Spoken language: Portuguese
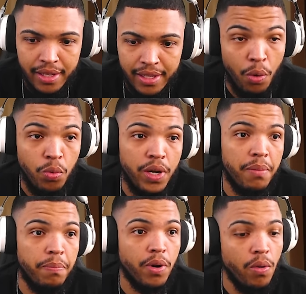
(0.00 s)
que é um
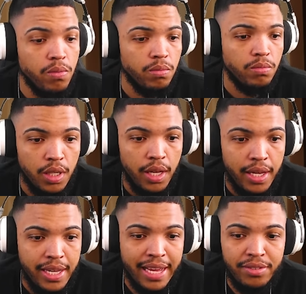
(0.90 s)
LeBron,
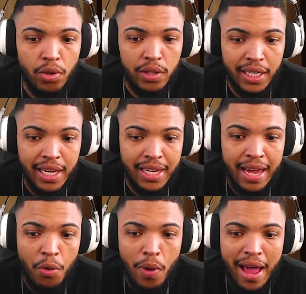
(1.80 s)
e esse outro aqui que
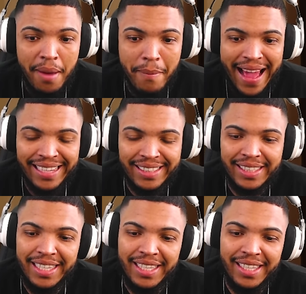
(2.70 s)
é um Air Max
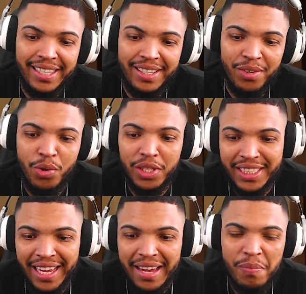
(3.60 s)
que eu
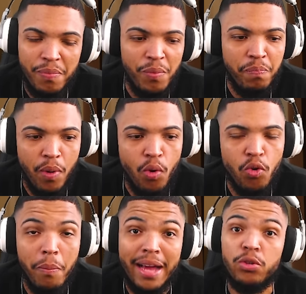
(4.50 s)
gostei um, um
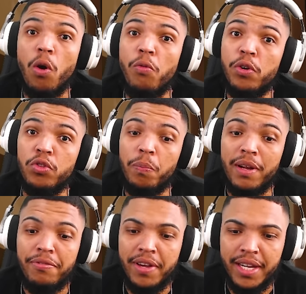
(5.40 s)
pouco mais. Qual foi o seu
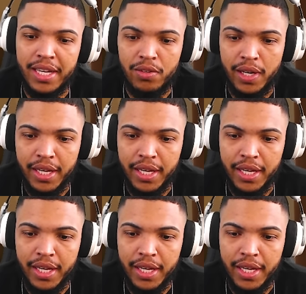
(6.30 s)
preferido